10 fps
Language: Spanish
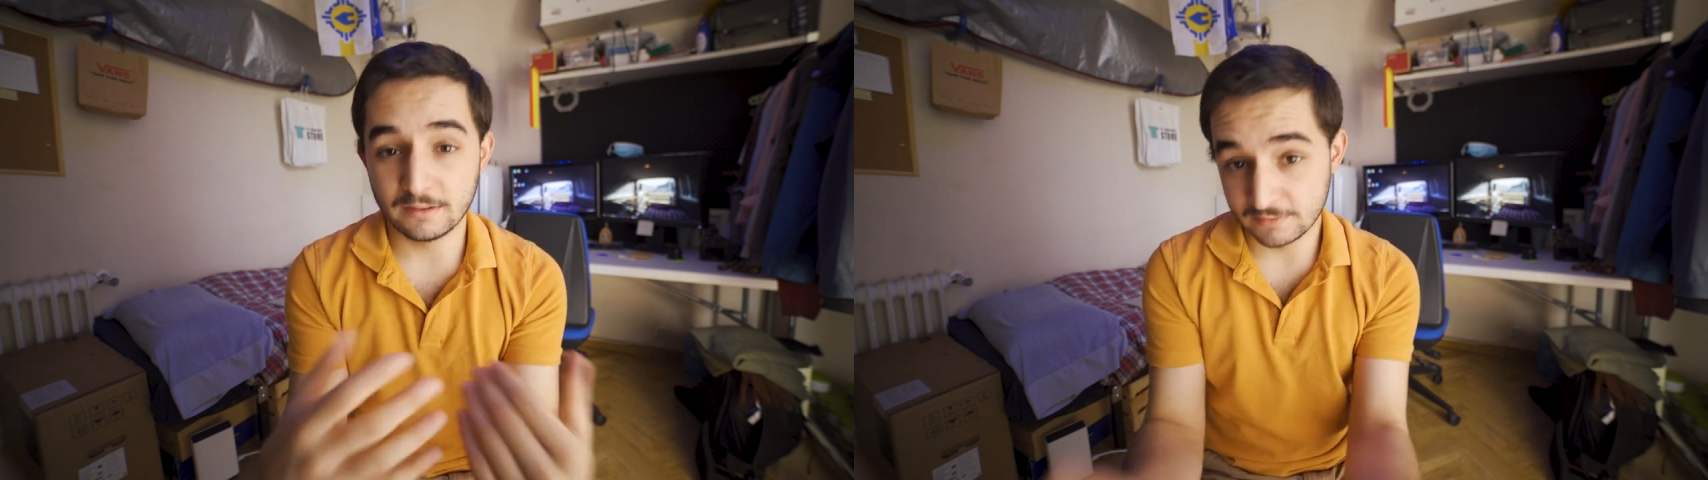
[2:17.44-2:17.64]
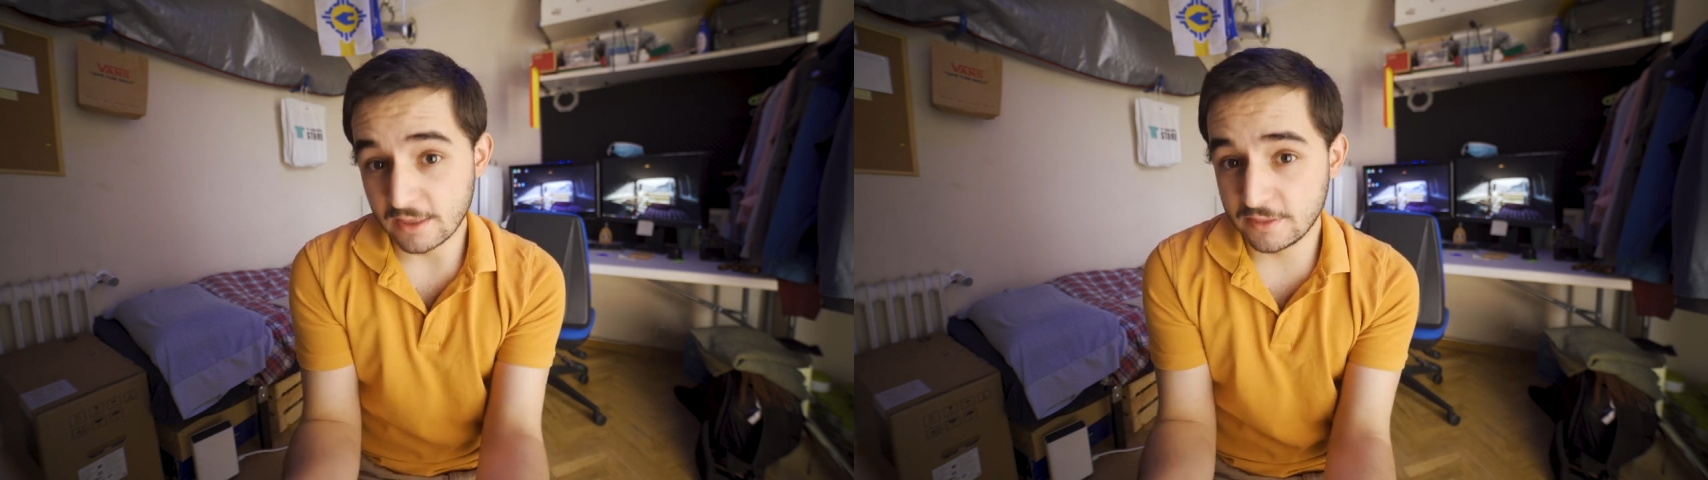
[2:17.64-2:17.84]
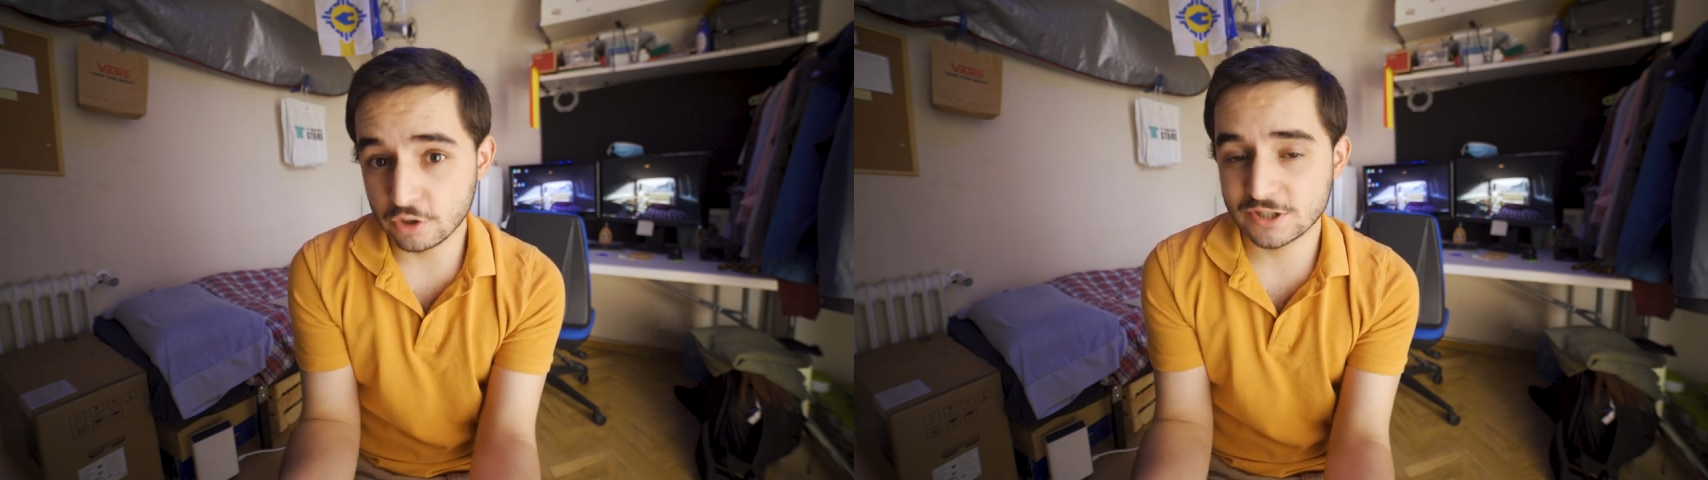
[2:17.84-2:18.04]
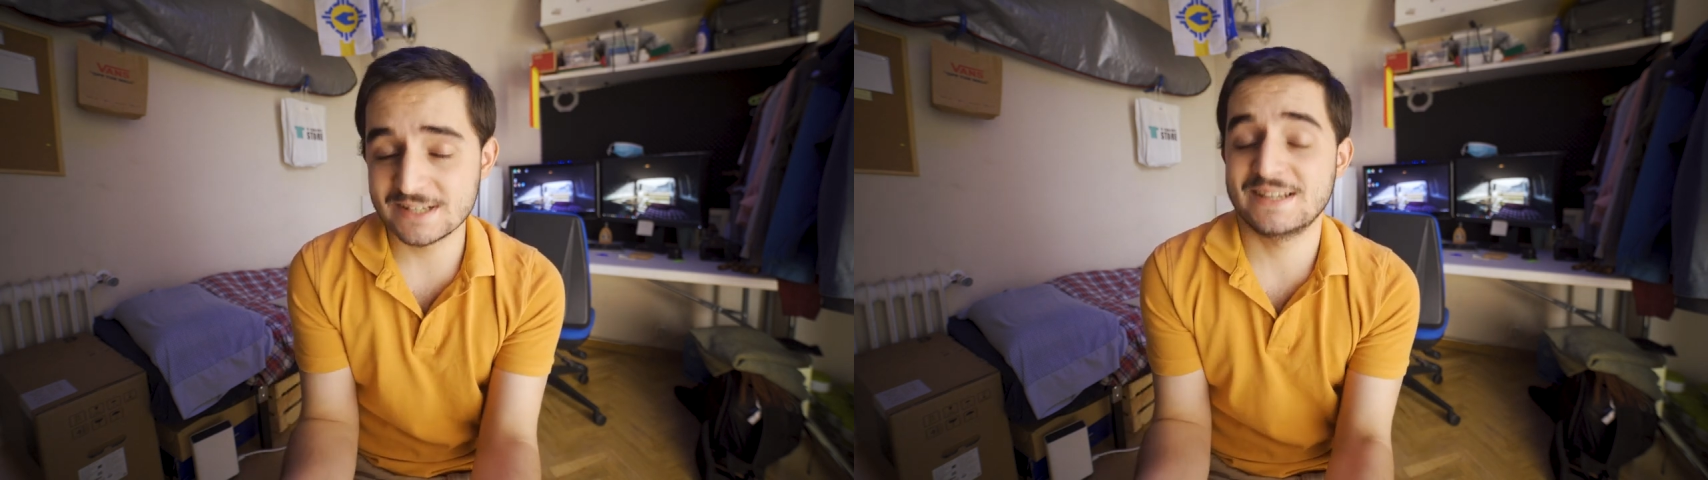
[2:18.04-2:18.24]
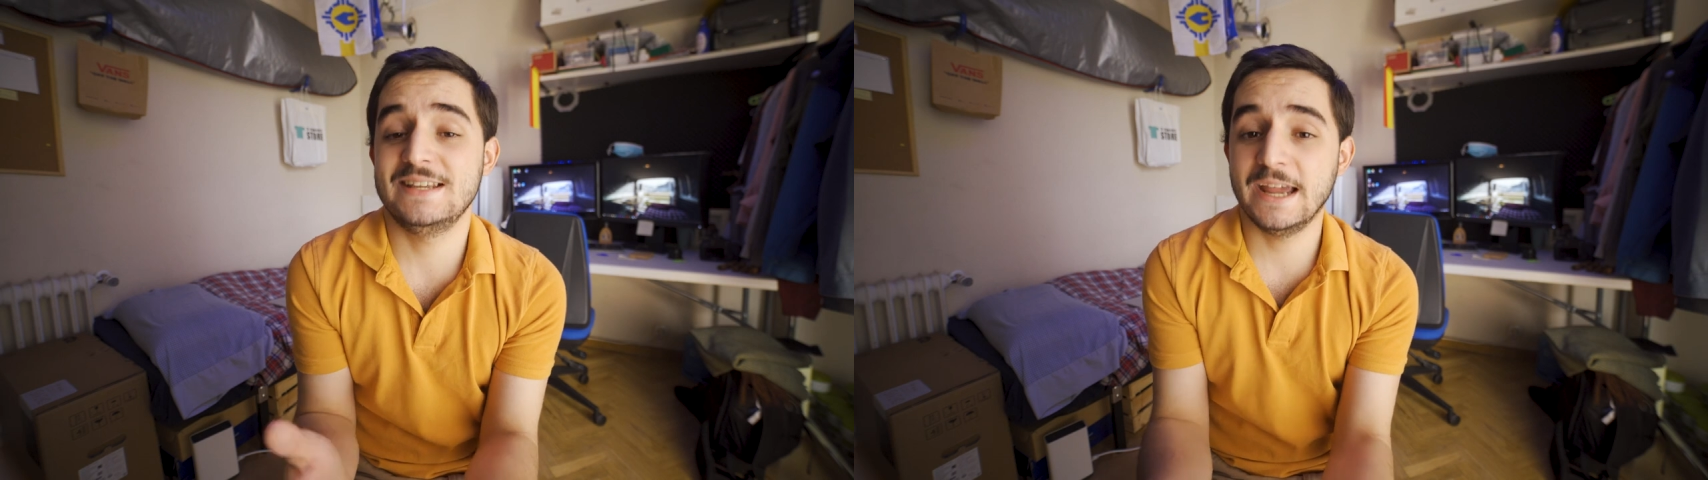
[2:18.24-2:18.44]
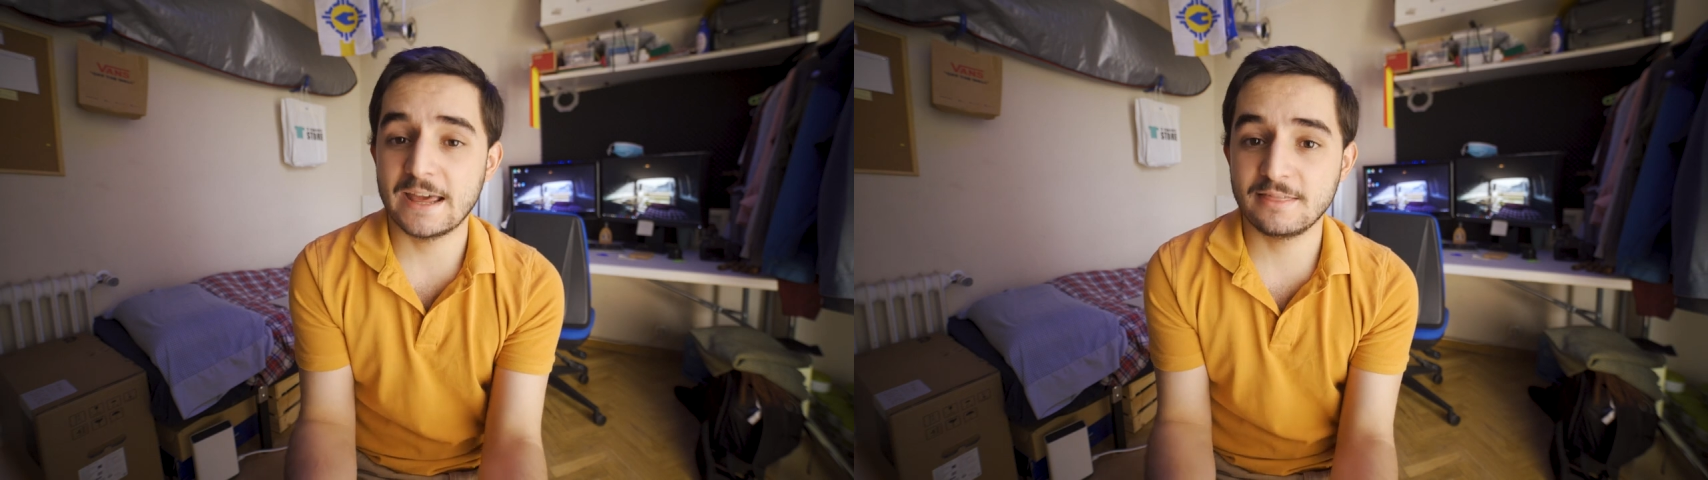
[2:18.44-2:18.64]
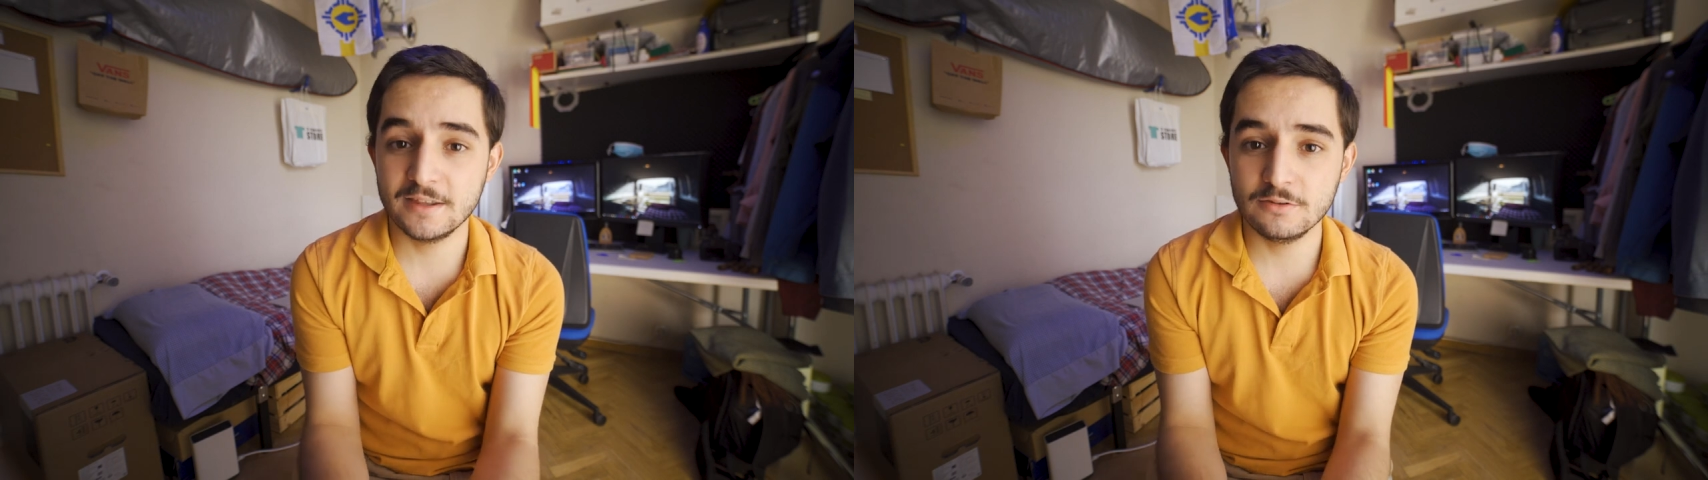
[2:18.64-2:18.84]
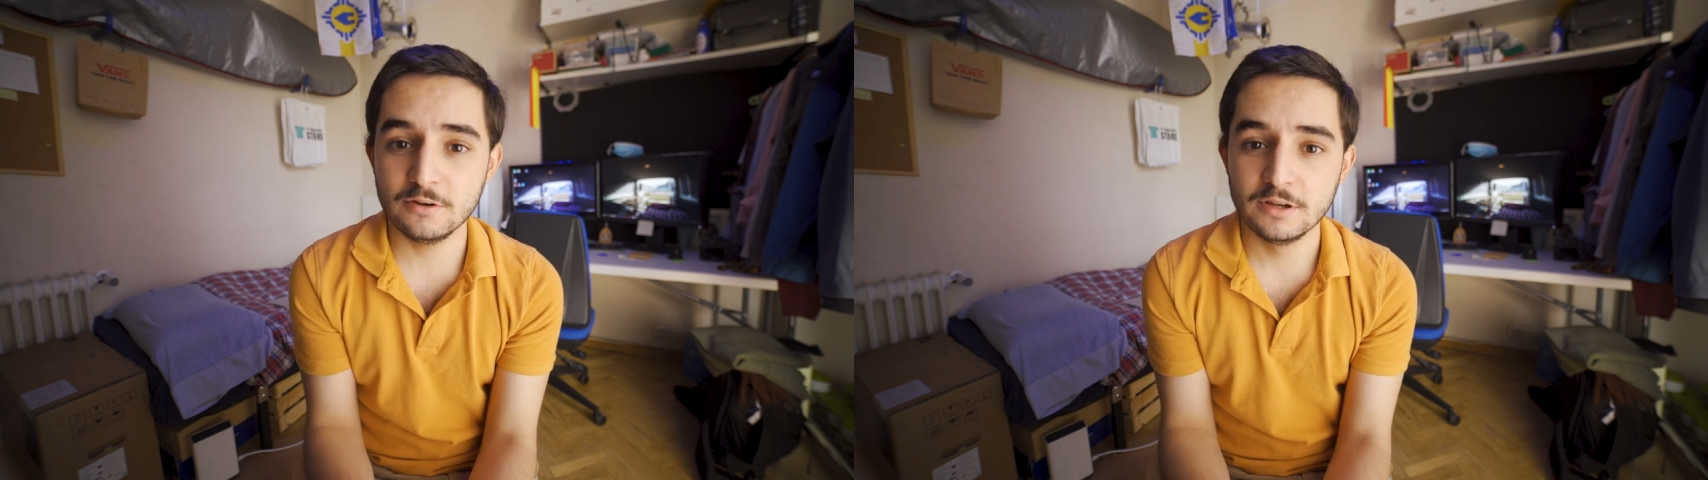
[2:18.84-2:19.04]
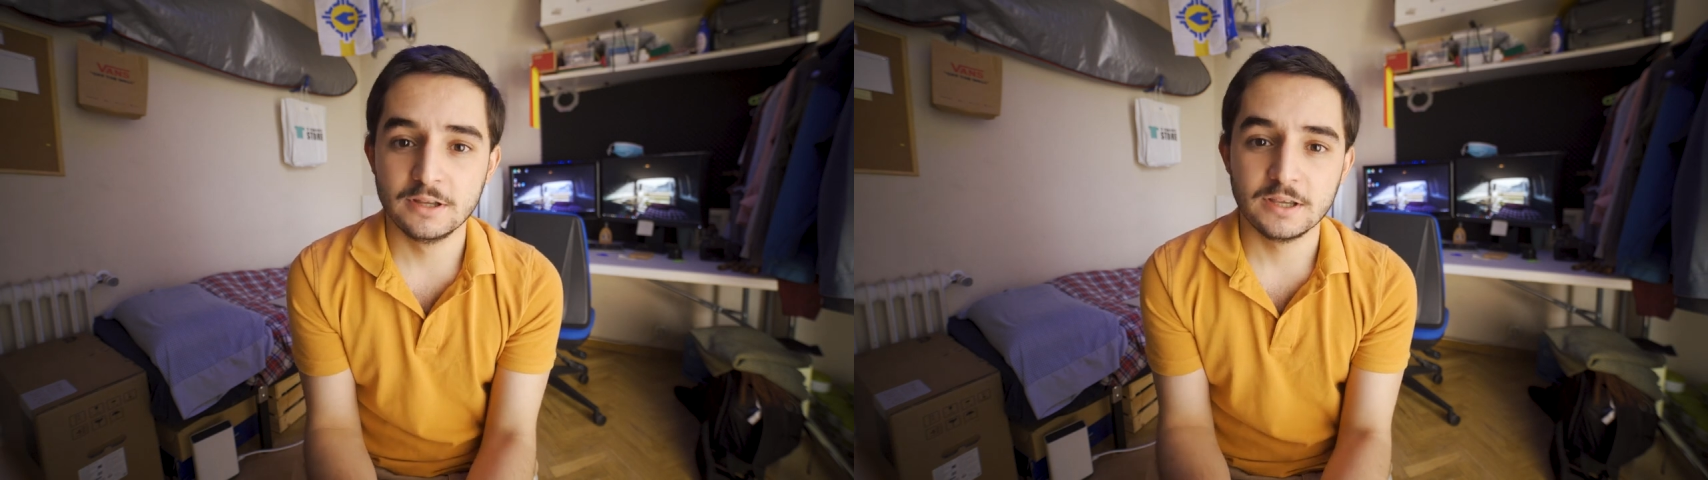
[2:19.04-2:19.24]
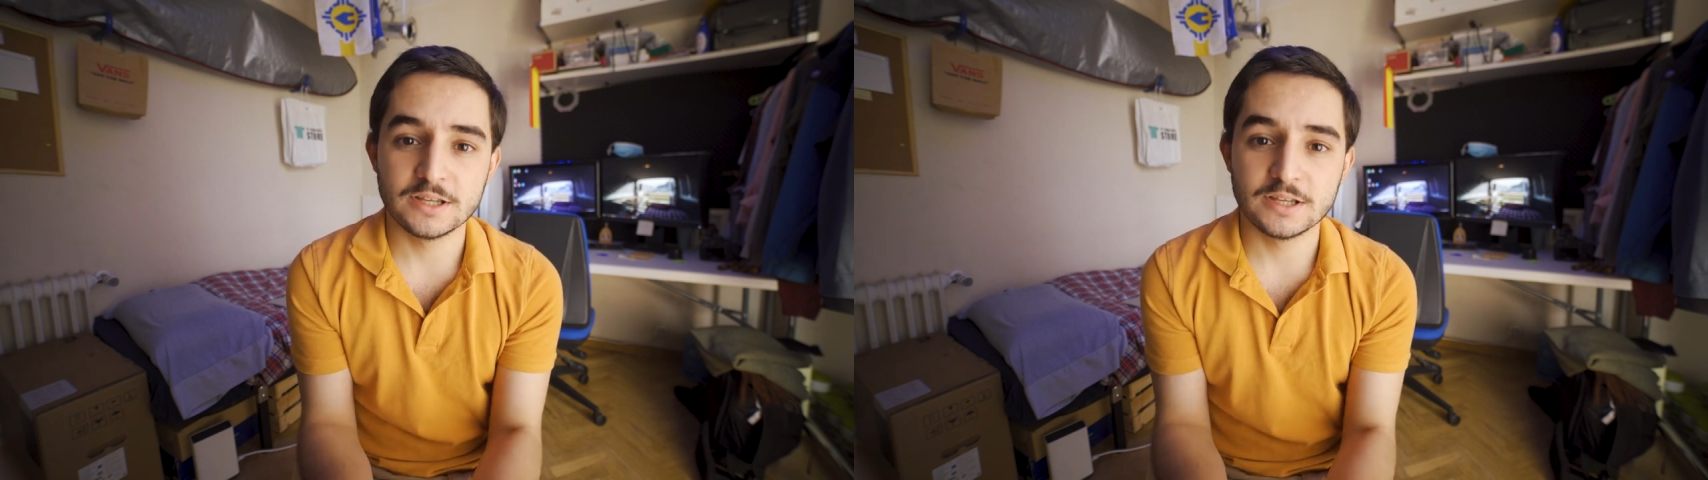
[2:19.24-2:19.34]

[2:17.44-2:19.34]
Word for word: deciros que se sigue haciendo,